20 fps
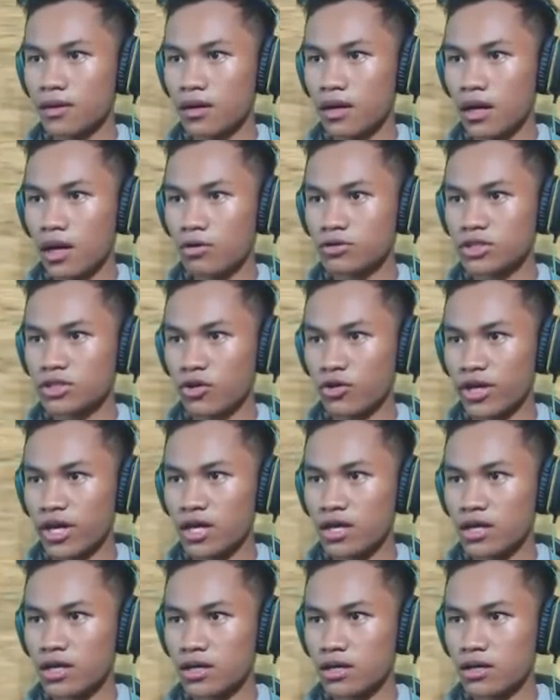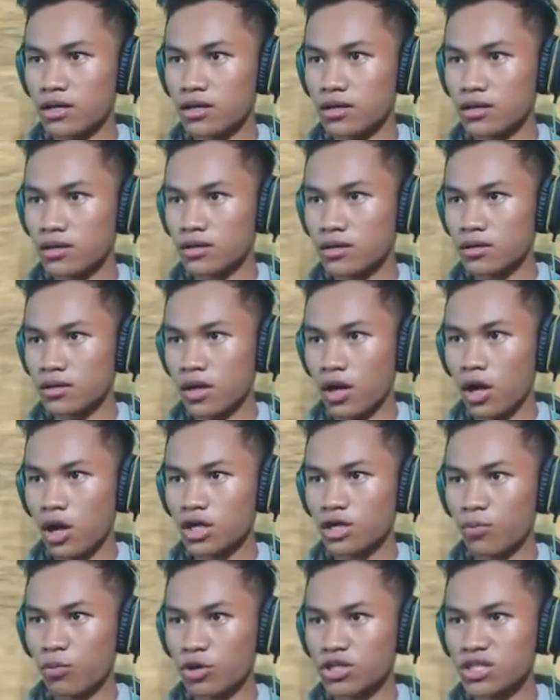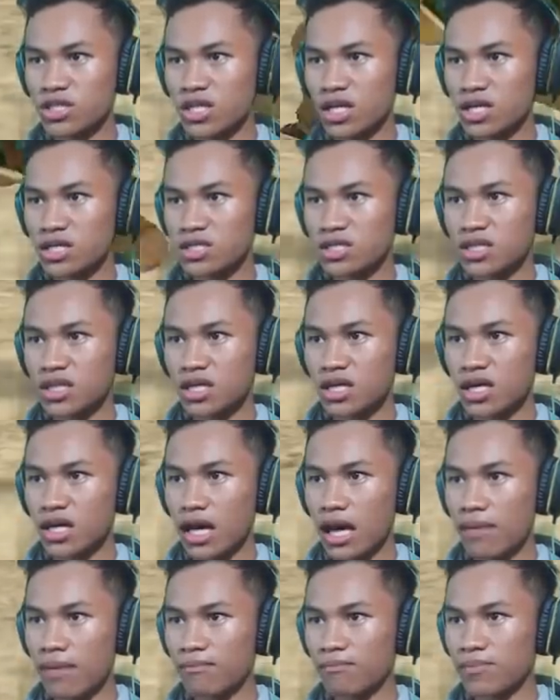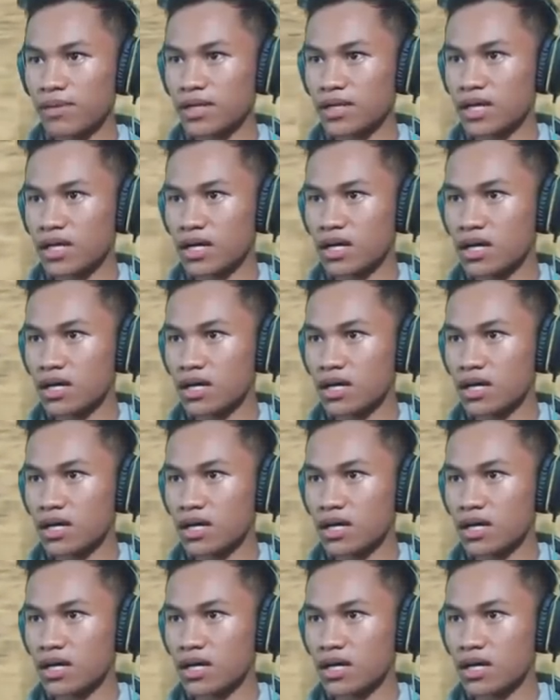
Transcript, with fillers: Awas kau ya. Oh, ada polisi lagi sini. Kampret ya.